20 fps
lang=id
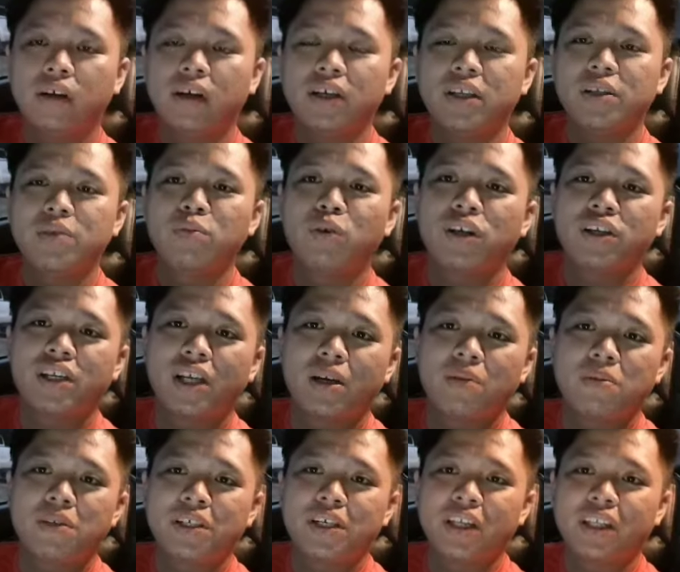Hai semua,
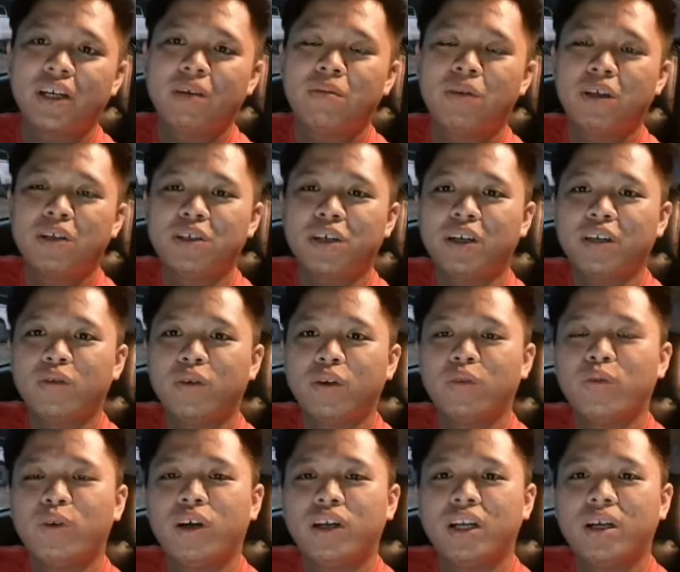salam sejahtera Malaysia.
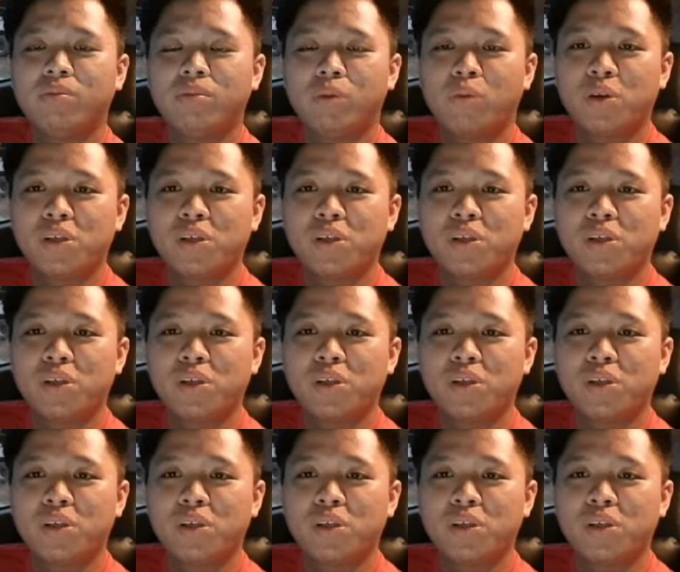Tuan dan